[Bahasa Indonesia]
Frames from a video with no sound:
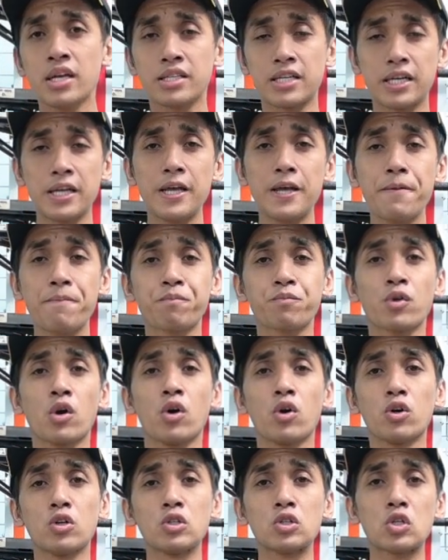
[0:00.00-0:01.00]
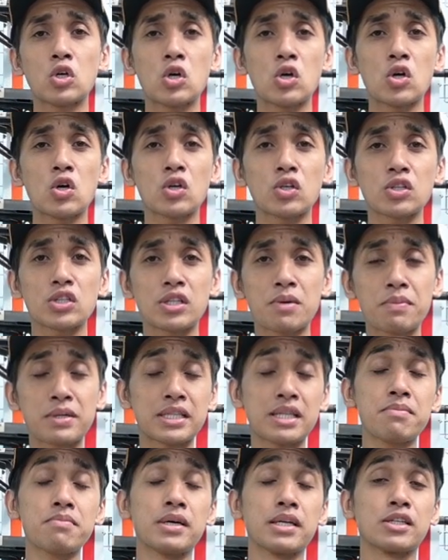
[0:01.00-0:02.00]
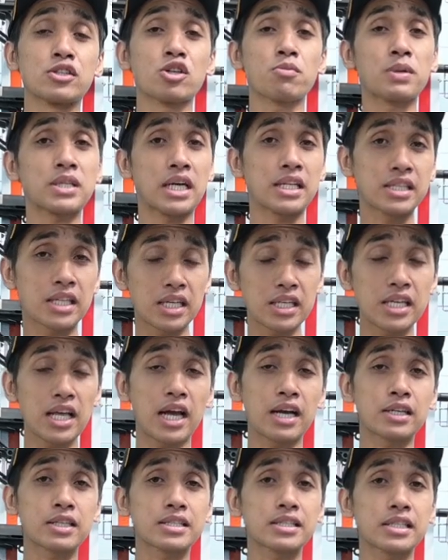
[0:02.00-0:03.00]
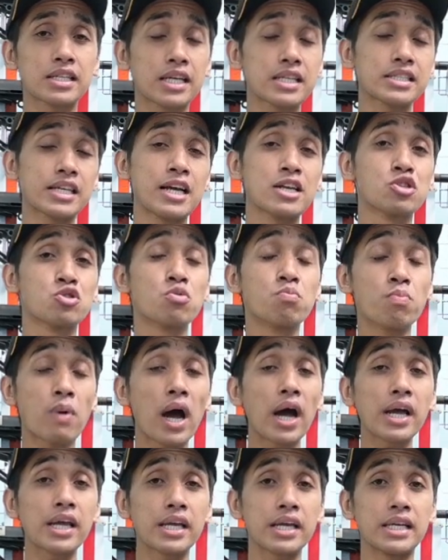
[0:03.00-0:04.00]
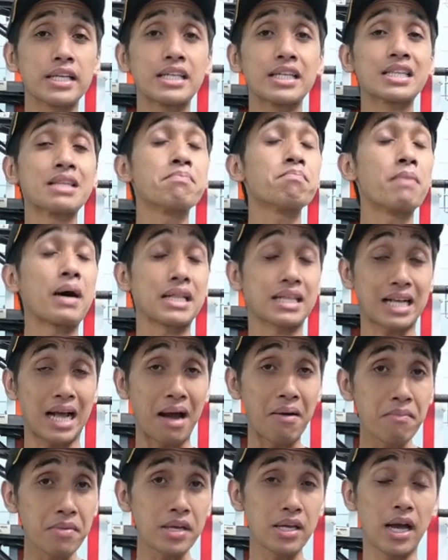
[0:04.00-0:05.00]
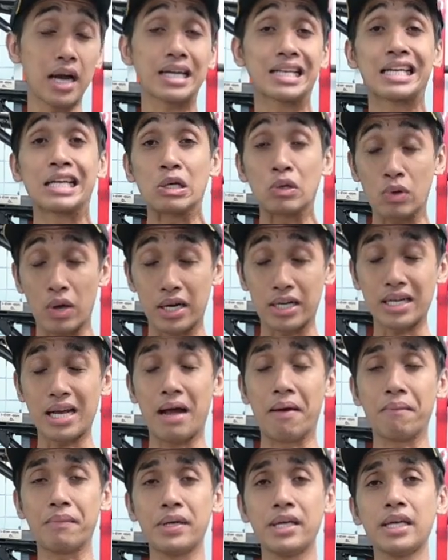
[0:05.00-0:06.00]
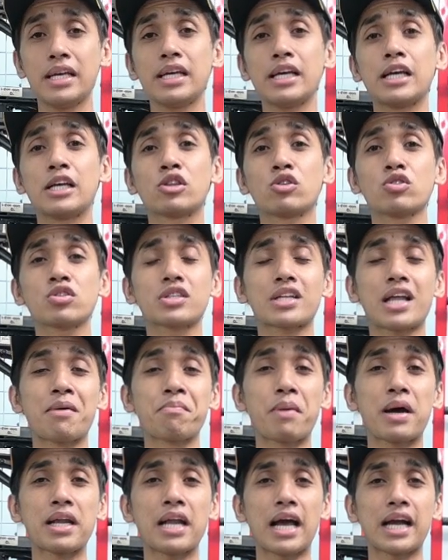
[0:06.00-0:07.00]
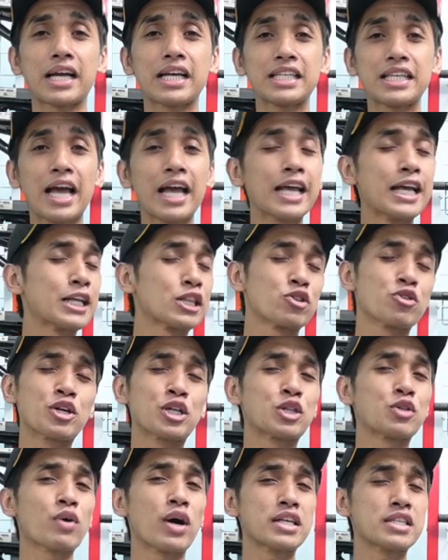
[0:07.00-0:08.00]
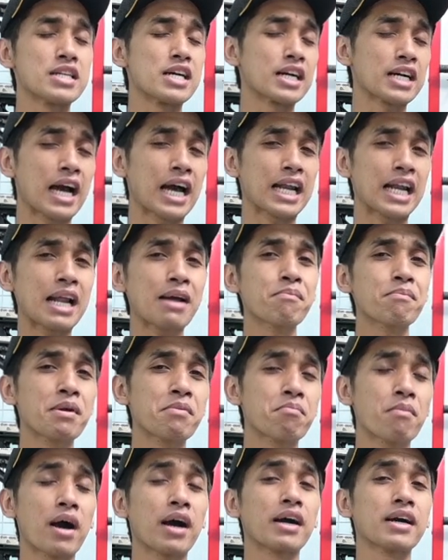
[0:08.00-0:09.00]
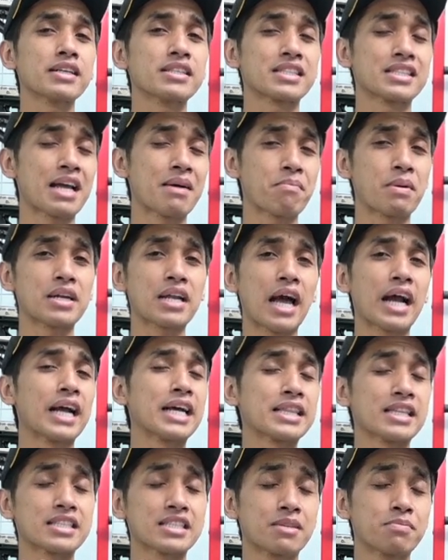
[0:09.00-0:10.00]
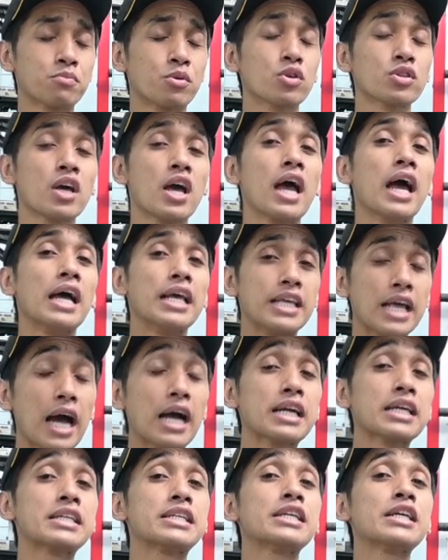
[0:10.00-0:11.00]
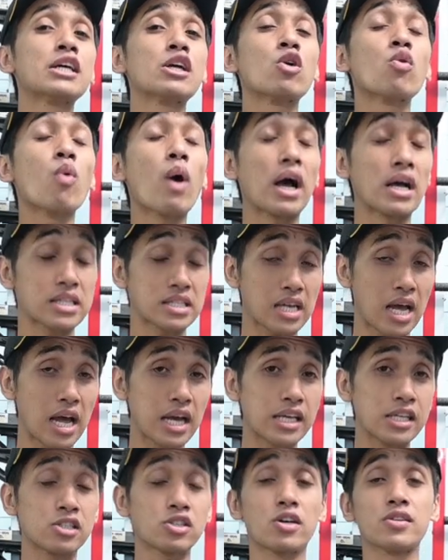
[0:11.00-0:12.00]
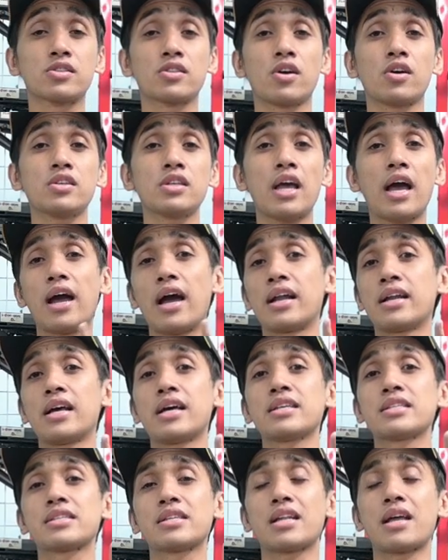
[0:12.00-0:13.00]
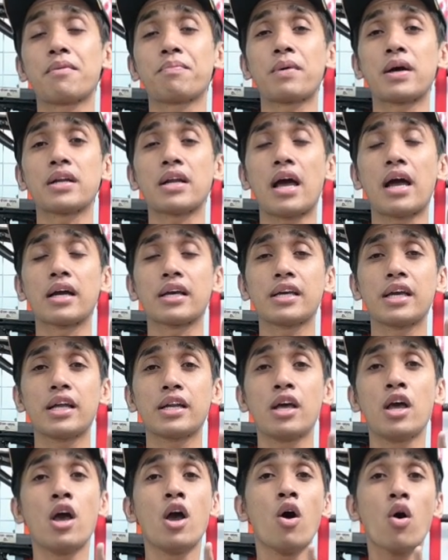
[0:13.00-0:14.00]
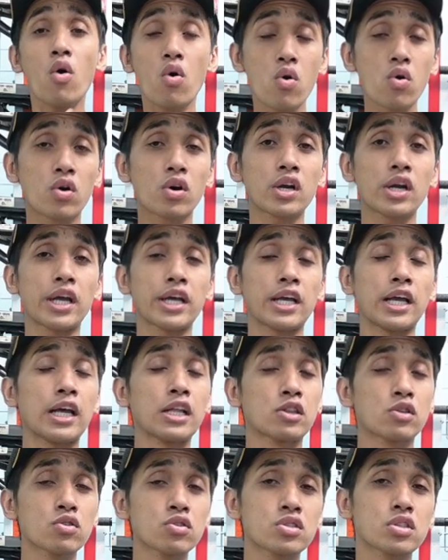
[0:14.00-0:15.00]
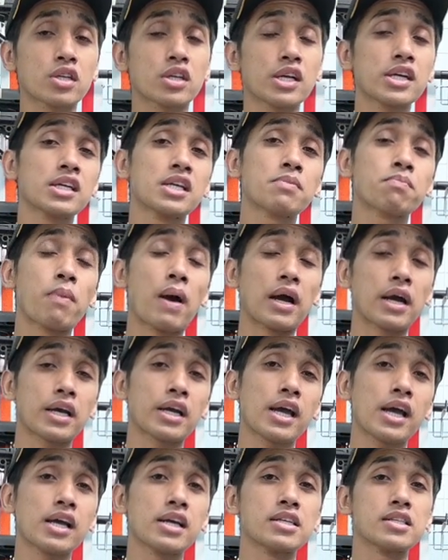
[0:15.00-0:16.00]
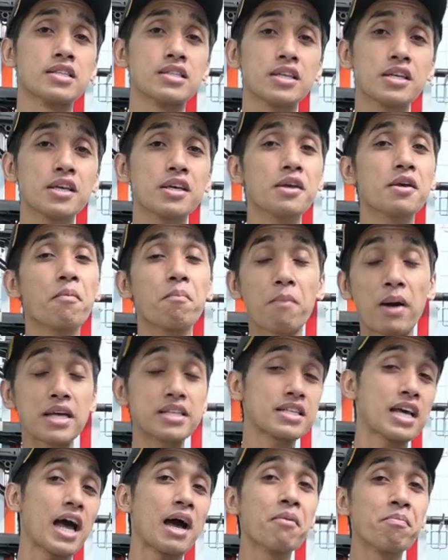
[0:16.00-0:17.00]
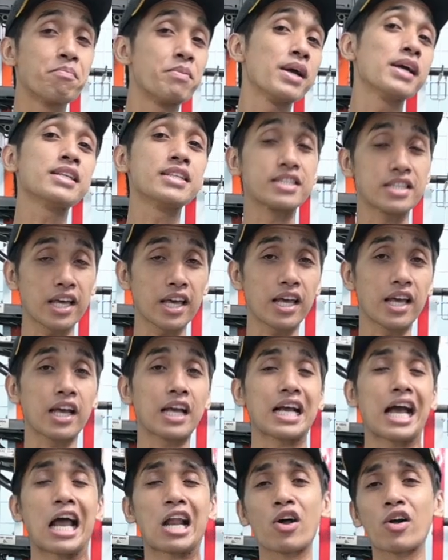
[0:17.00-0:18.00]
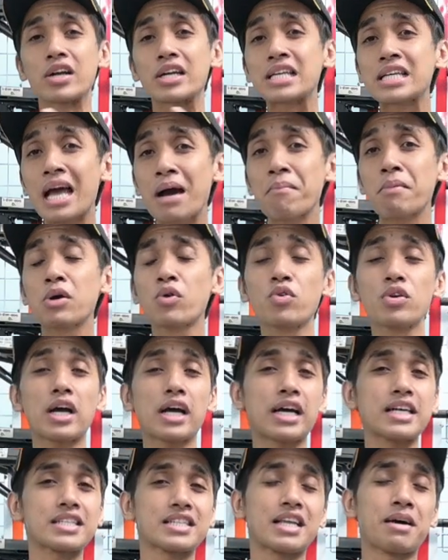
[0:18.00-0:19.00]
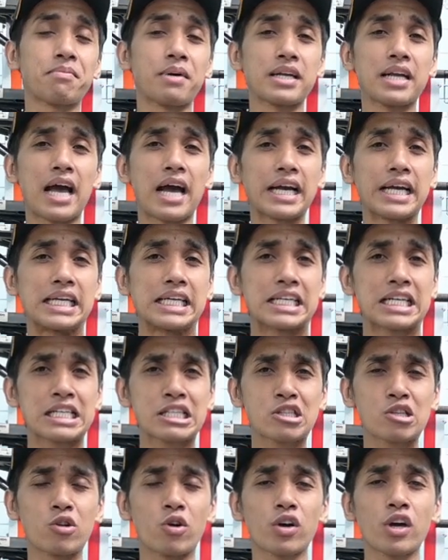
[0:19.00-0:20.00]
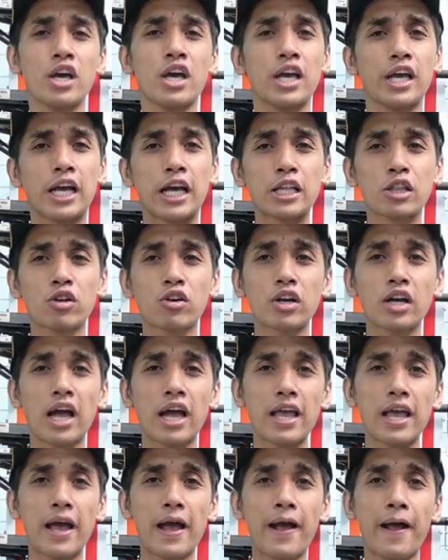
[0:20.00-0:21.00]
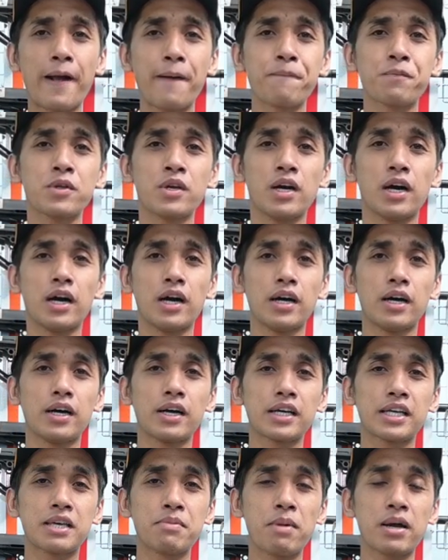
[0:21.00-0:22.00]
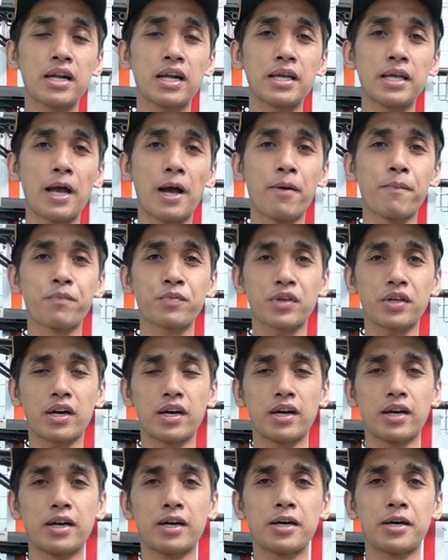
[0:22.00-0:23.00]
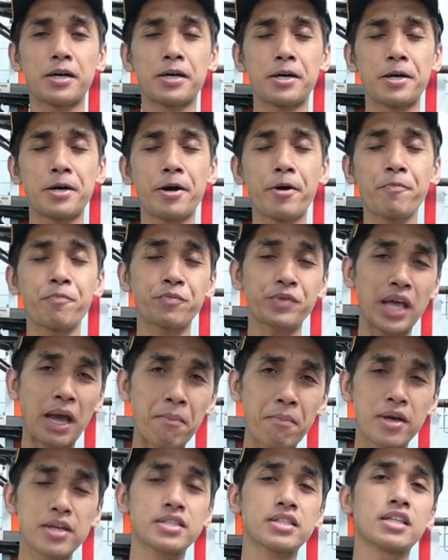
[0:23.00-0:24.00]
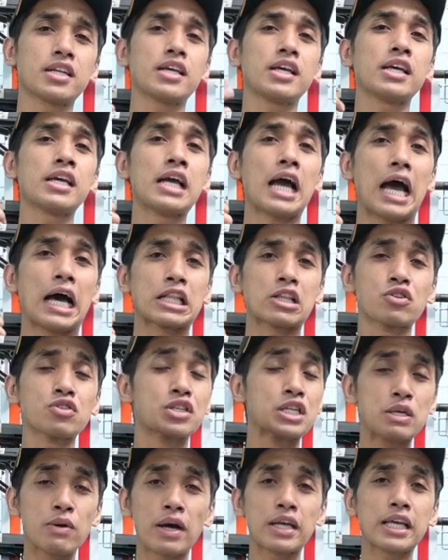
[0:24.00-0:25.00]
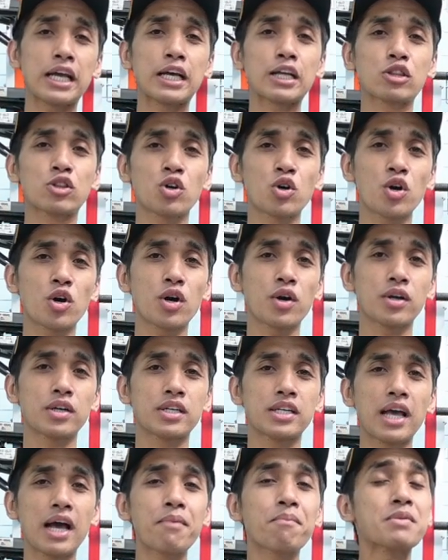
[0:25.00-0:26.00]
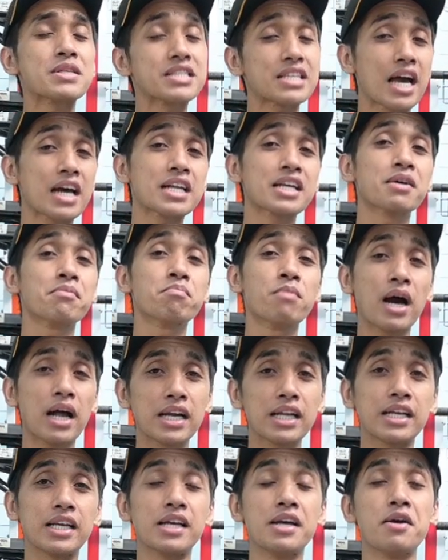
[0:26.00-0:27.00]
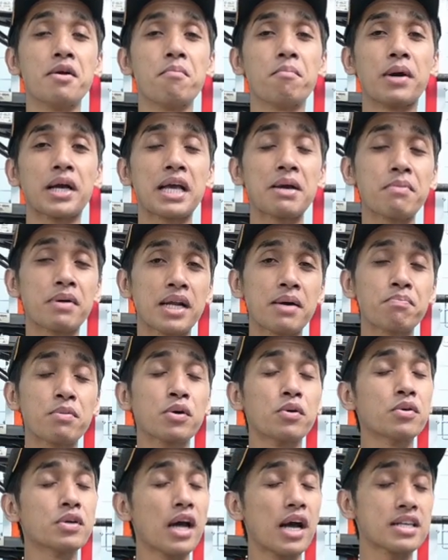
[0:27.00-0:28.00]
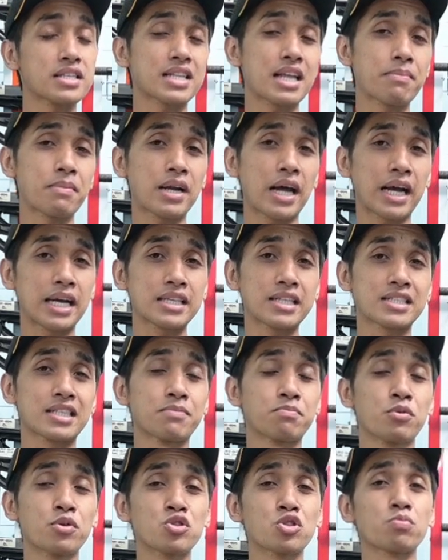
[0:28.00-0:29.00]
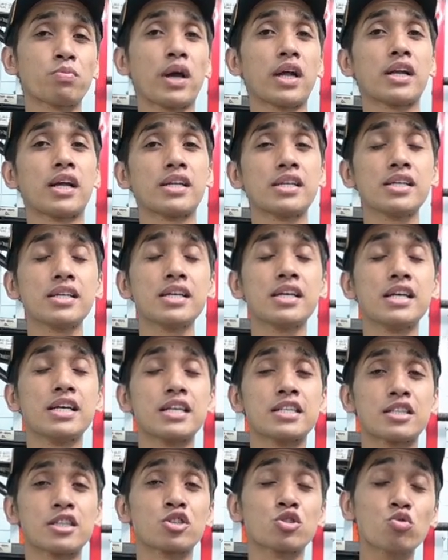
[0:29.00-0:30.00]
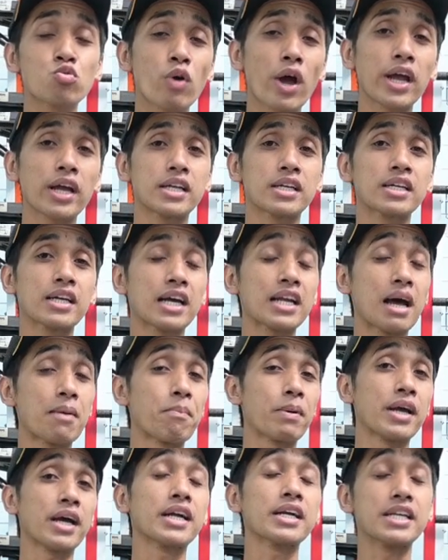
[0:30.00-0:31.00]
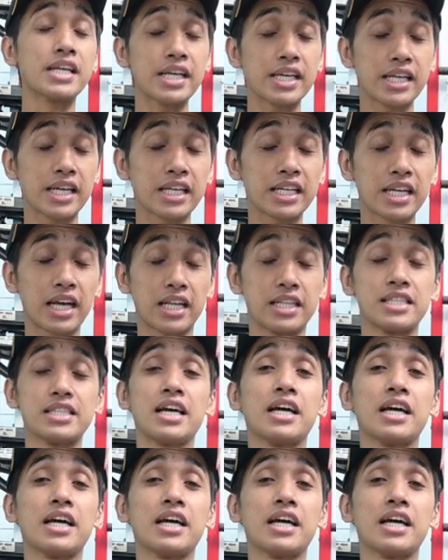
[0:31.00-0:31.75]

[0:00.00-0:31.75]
jadi untuk teman-teman Sobat Hunter yang sering saya jumpai di tempat kami ya, di lingkungan kami, itu senapan anginnya itu-itu aja. Karena memang senapan angin tersebut yang dikuasai. Contohnya ada senapan angin uklik itu sering dipakai si Mas ABC. Kalau dia menggunakan senapan angin gejlok, itu kayak e, gimana ya, eh, chemistry atau jiwanya itu dia mencari kembali Bagaimana penggunaan senapan angin tersebut supaya nanti sesuai dengan apa yang diinginkan.